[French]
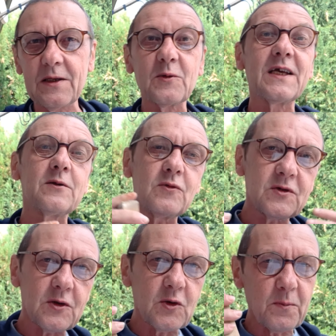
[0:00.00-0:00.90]
Donc il y a toutes
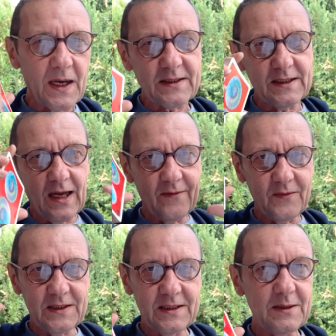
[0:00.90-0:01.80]
sortes de parties
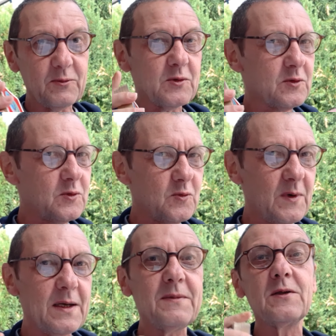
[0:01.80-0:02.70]
invisibles de,
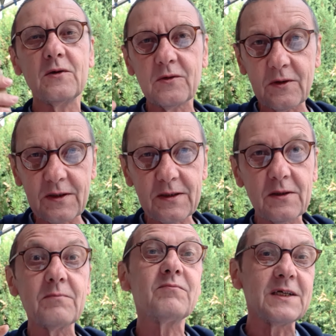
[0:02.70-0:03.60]
nous-mêmes et
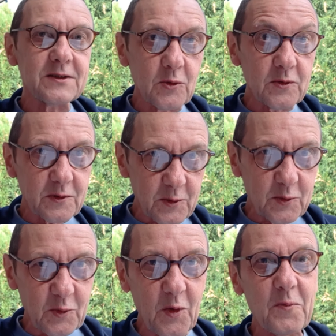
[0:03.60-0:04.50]
des autres, de
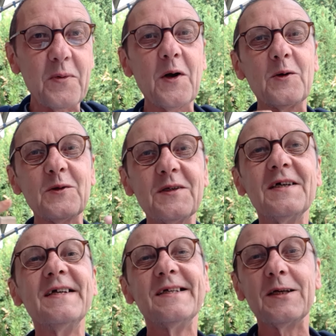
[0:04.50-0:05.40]
tout le plan,
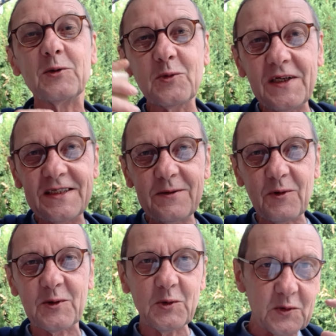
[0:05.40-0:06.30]
dans toutes les
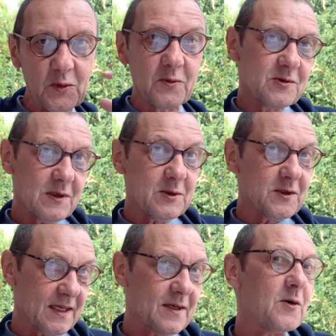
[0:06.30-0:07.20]
dimensions, qui ont besoin de se
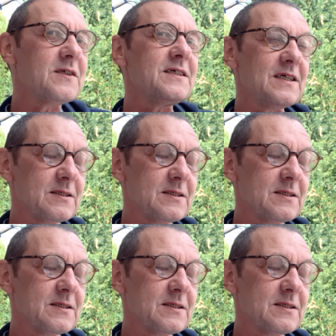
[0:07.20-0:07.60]
synchroniser.